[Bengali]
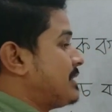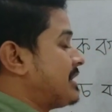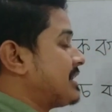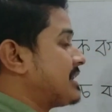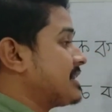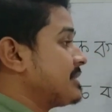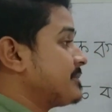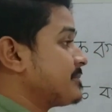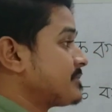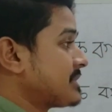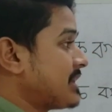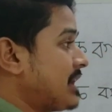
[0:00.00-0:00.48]

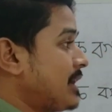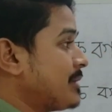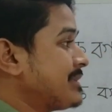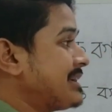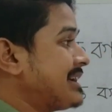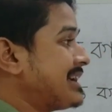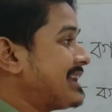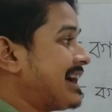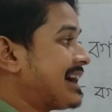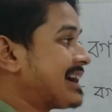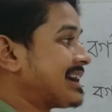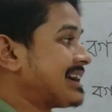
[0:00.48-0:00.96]
পারে আমি
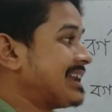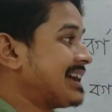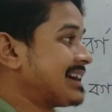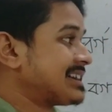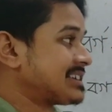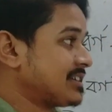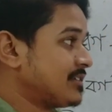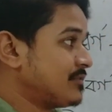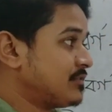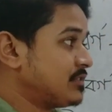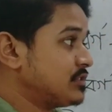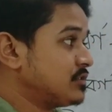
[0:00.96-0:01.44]
এর আগের
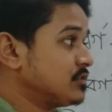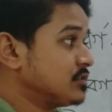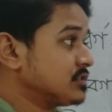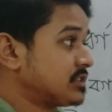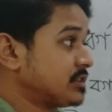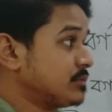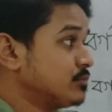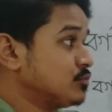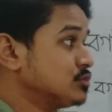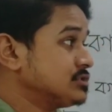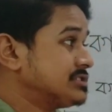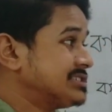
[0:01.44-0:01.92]
একটা
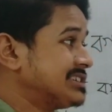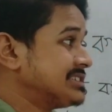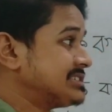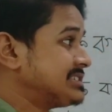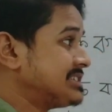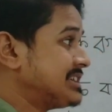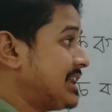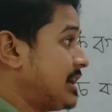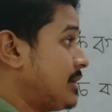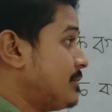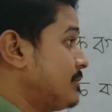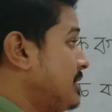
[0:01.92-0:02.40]
ভিডিওতে
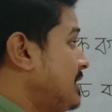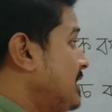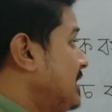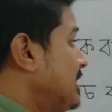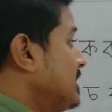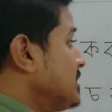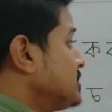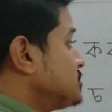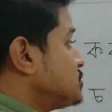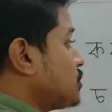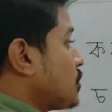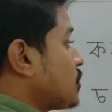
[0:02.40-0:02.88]
বুঝিয়েছিলাম
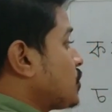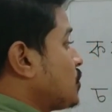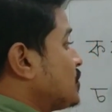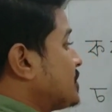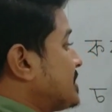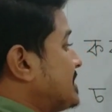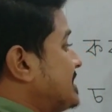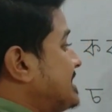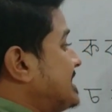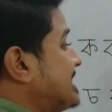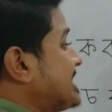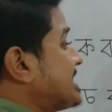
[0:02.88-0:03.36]
যখন
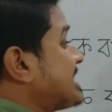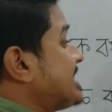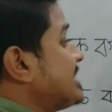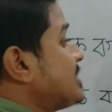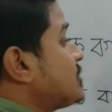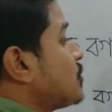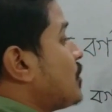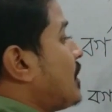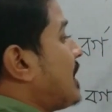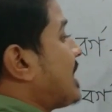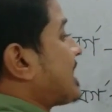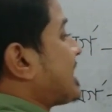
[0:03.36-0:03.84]

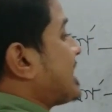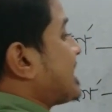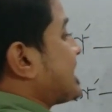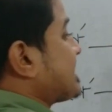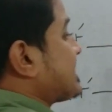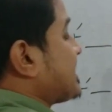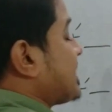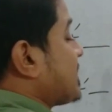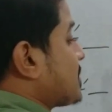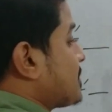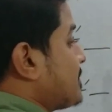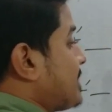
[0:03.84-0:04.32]
লিখিত আকারে
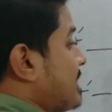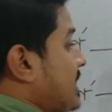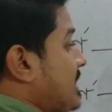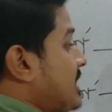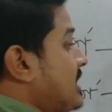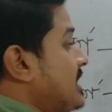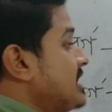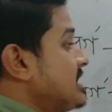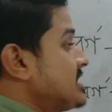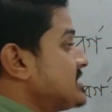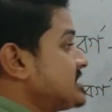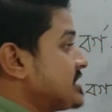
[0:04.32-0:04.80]
থাকবে
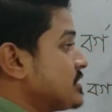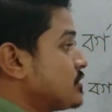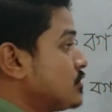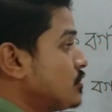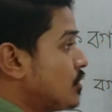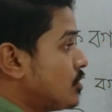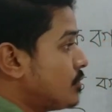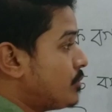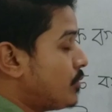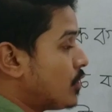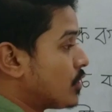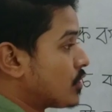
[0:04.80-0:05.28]

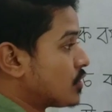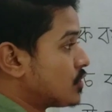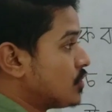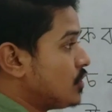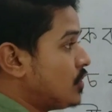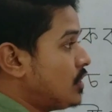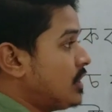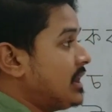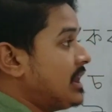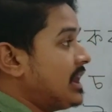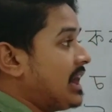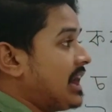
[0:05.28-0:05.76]
সেগুলো বর্ণ
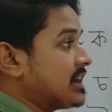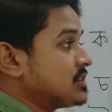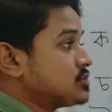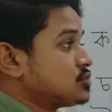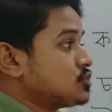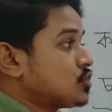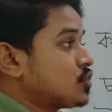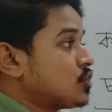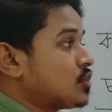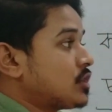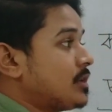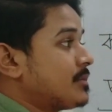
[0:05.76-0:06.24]
আর
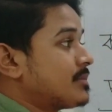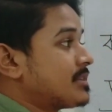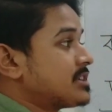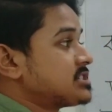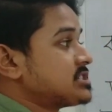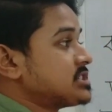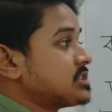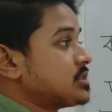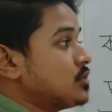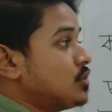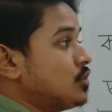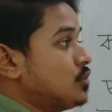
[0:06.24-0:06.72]
যখন আমরা
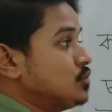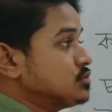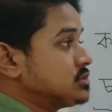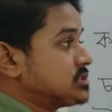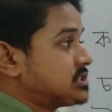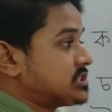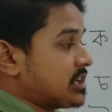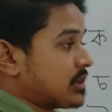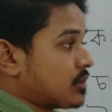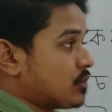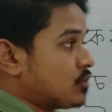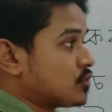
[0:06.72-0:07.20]
সেগুলো
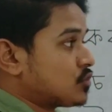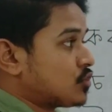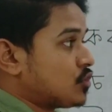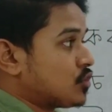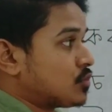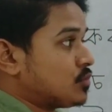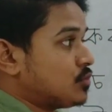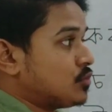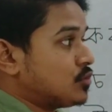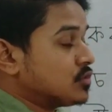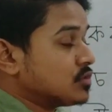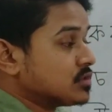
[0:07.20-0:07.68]
উচ্চারণ
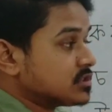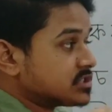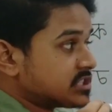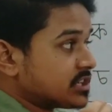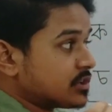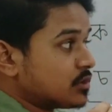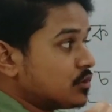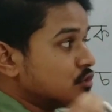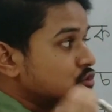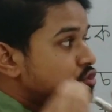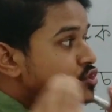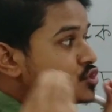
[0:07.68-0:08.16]
করব
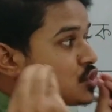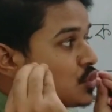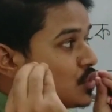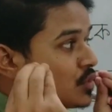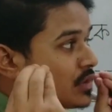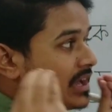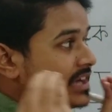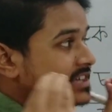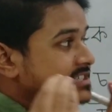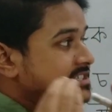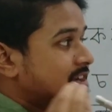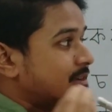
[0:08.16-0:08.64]
সেগুলো
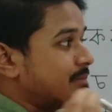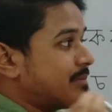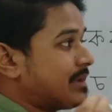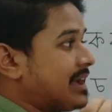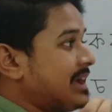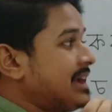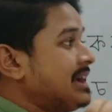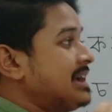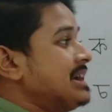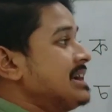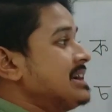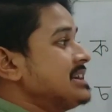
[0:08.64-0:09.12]
শোনা যাবে
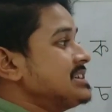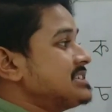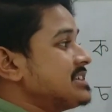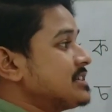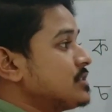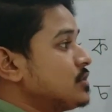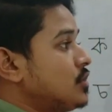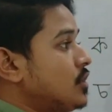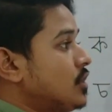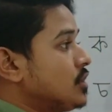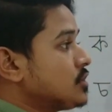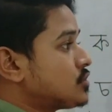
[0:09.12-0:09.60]

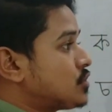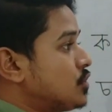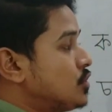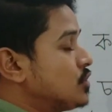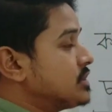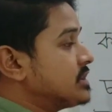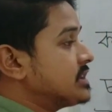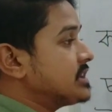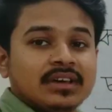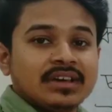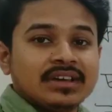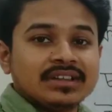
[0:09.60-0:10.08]
সেগুলো
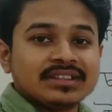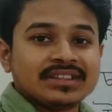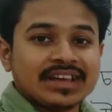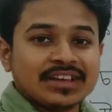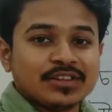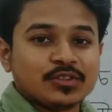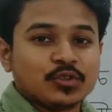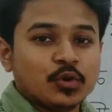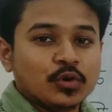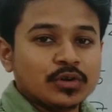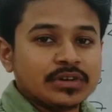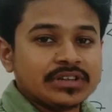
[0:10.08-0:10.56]
ধ্বনি
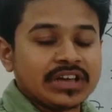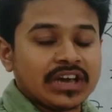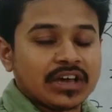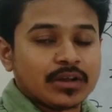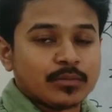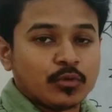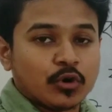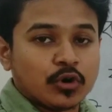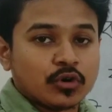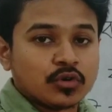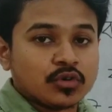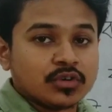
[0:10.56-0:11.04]
তাই ধ্বনি আর
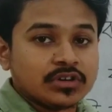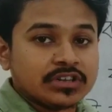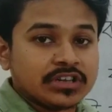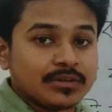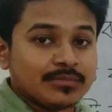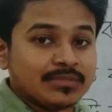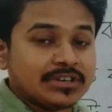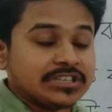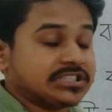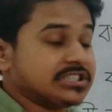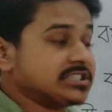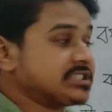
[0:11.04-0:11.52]
বর্ণ
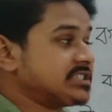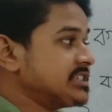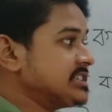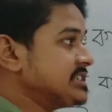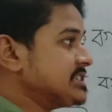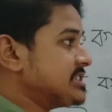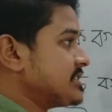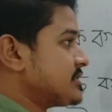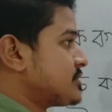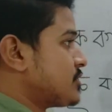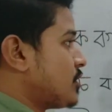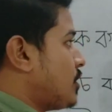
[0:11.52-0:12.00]
নিয়ে বেশি
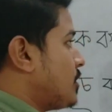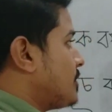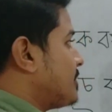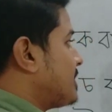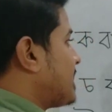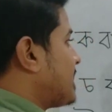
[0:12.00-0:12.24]
চিন্তিত হবে